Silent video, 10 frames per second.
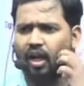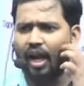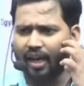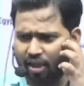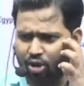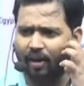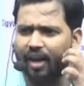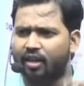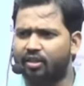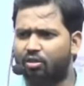आखिर दोबारा
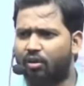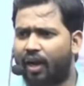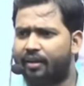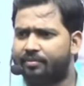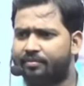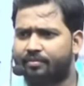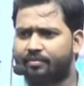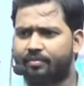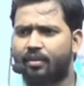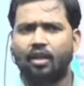कैसे हुआ
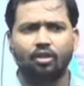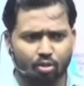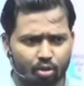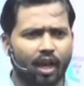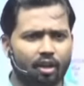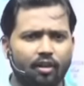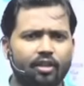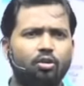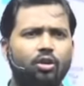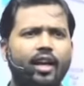सुधार हुआ
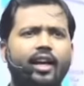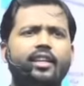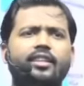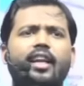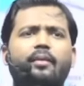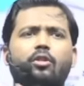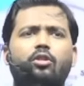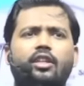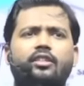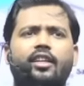तो हो गया इसलिए आप लोग को
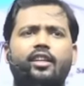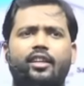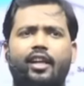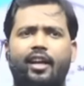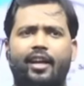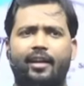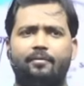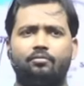टेंशन नहीं लेना